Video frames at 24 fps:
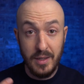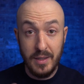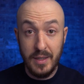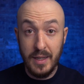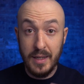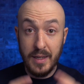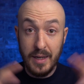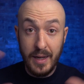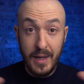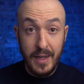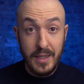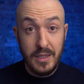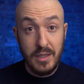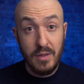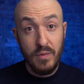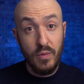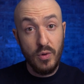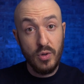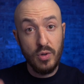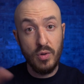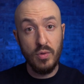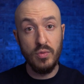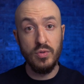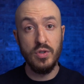Den Rest
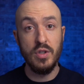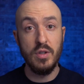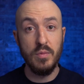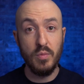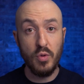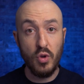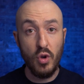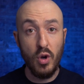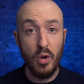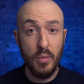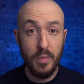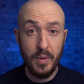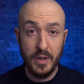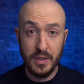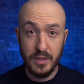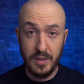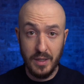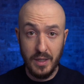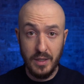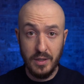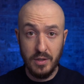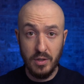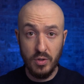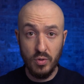von unserem Körper
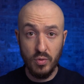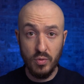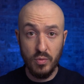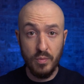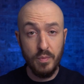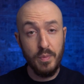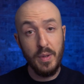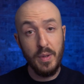sehen sie nur